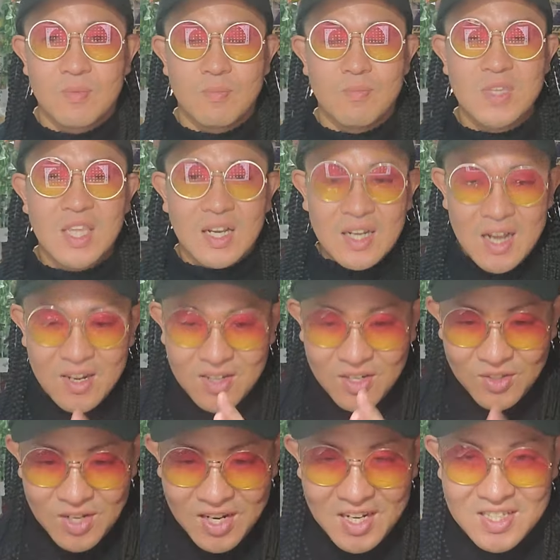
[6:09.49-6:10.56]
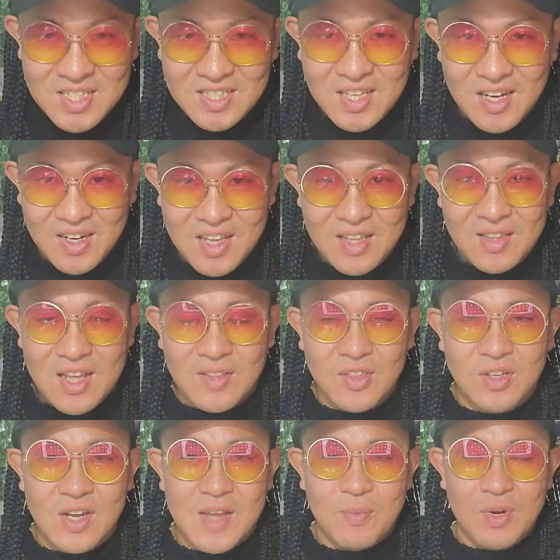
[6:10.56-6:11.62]
見た感覚の話ですからね、何
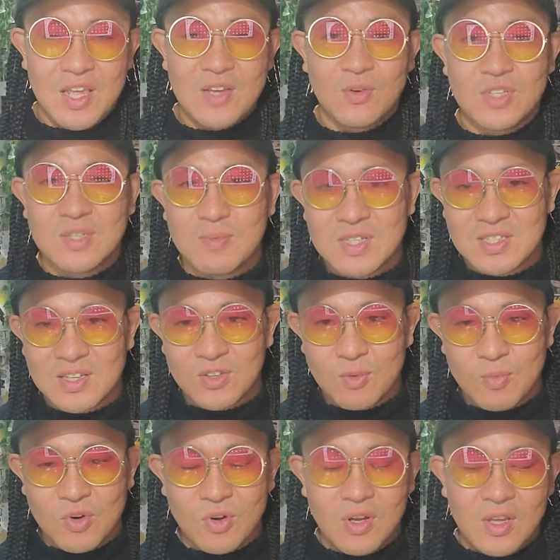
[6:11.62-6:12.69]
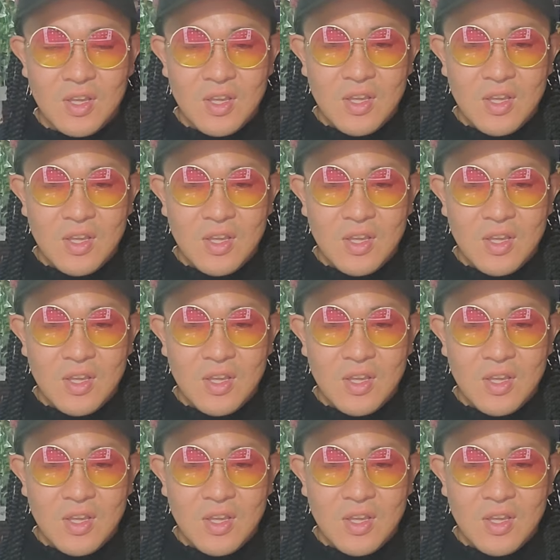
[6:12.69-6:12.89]
回も念をしますけども、